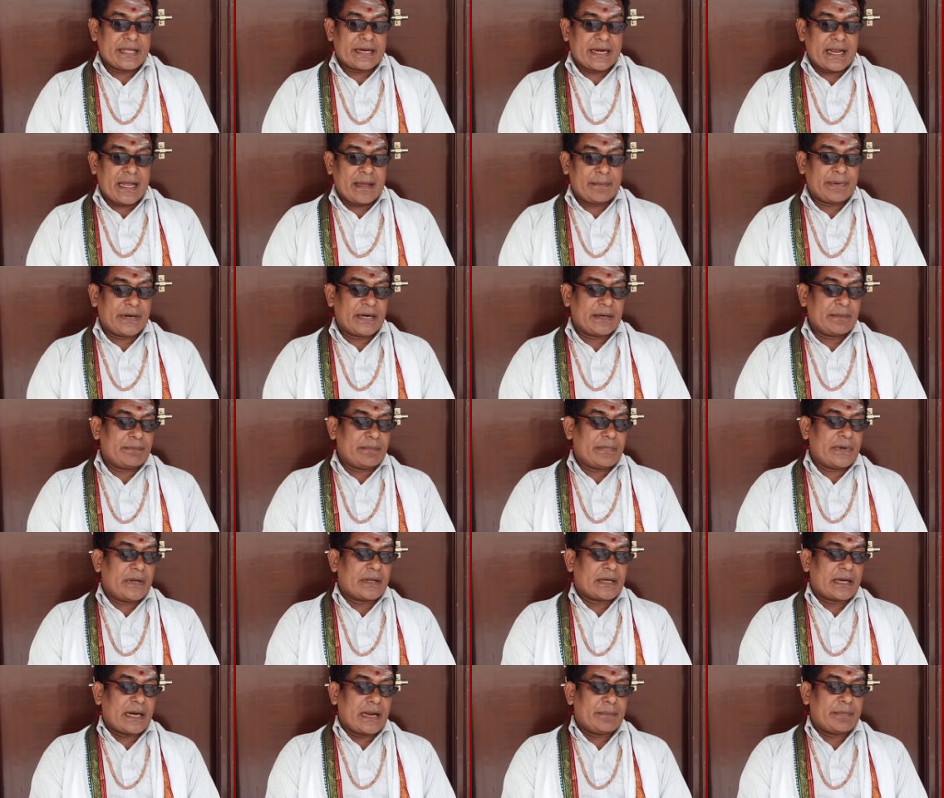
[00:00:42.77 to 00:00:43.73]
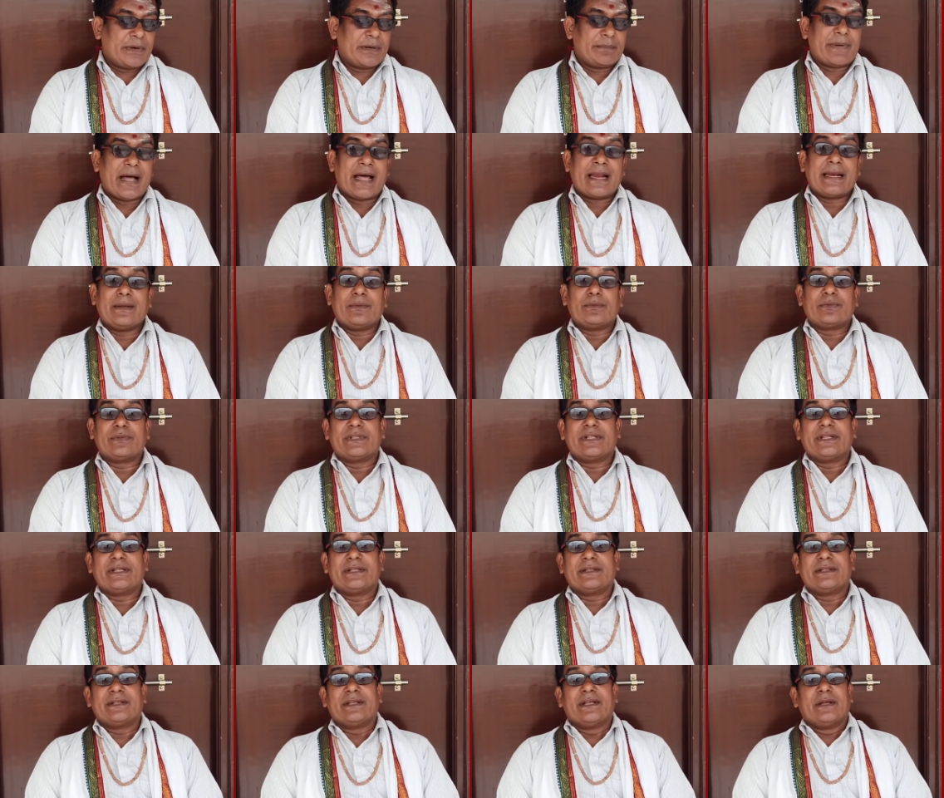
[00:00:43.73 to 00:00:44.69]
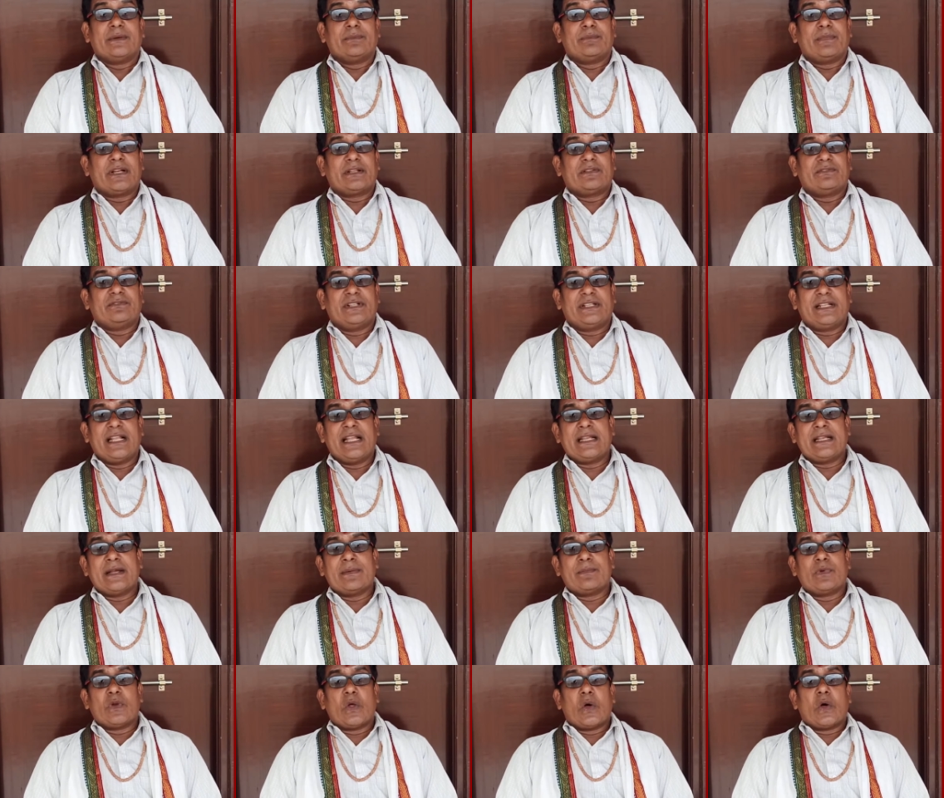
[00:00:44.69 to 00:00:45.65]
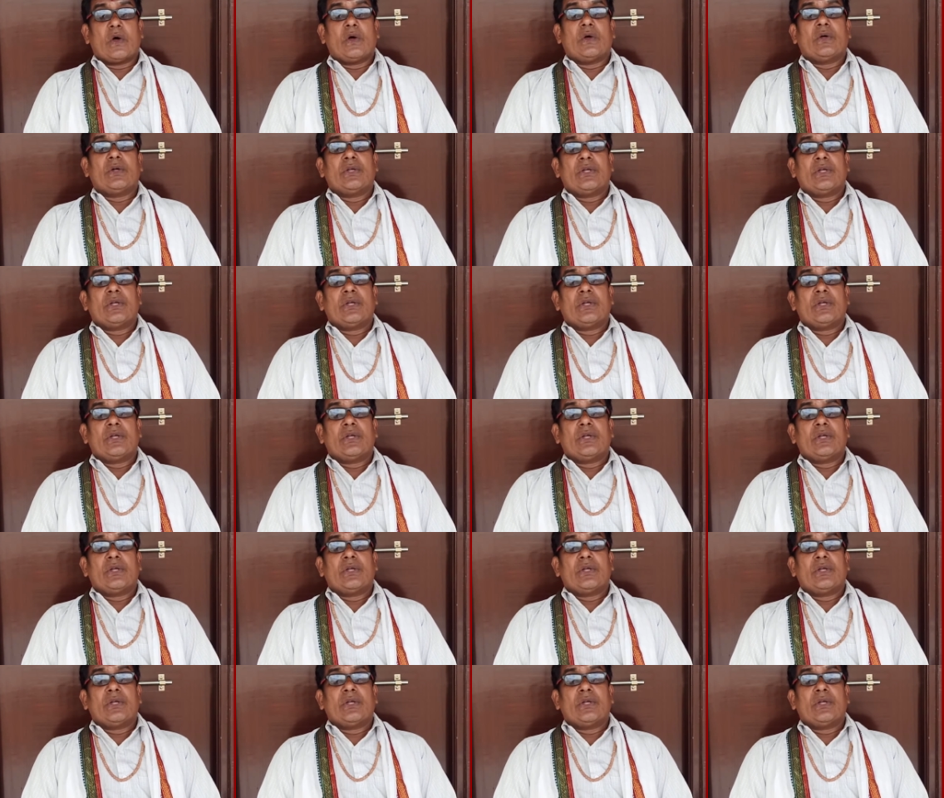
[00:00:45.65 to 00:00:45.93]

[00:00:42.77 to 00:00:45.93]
రాబడి రాబడి బాగానే ఉంది మరి ద్వితీయంలో